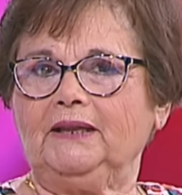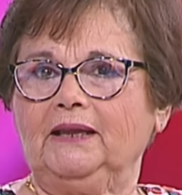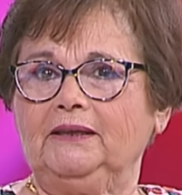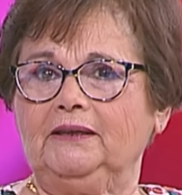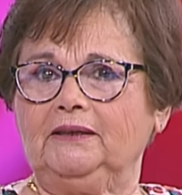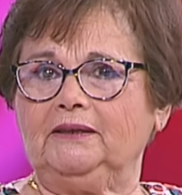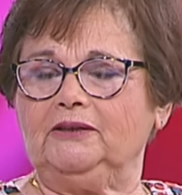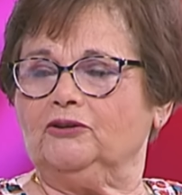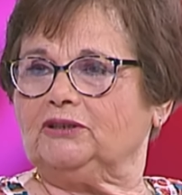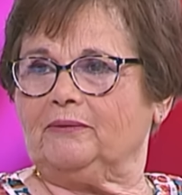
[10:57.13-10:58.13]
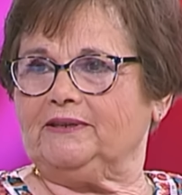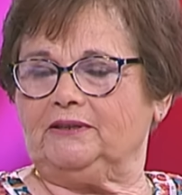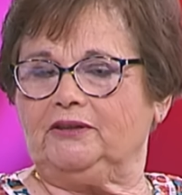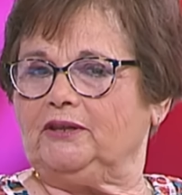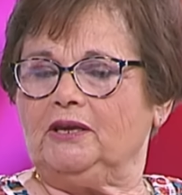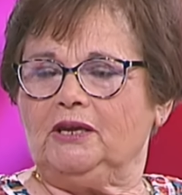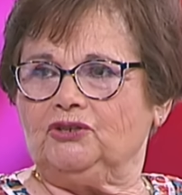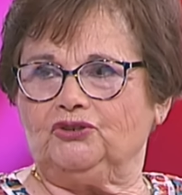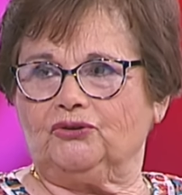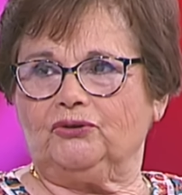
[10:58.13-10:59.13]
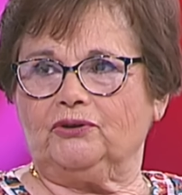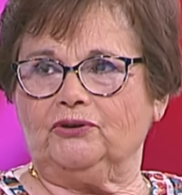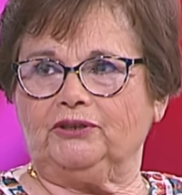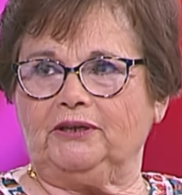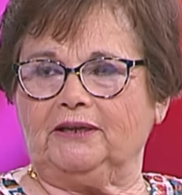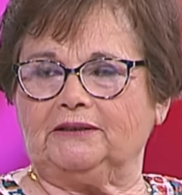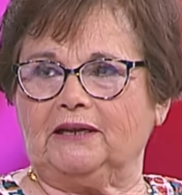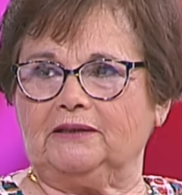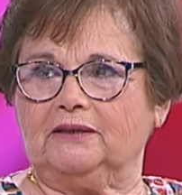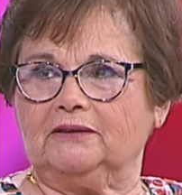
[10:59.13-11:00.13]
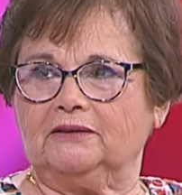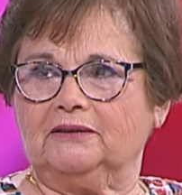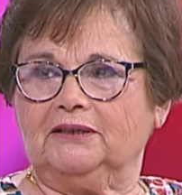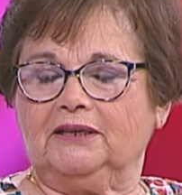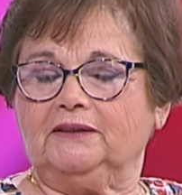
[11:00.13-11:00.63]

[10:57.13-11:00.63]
y no estaba. Dice, yo creo que no tiene que estar aquí. no está aquí.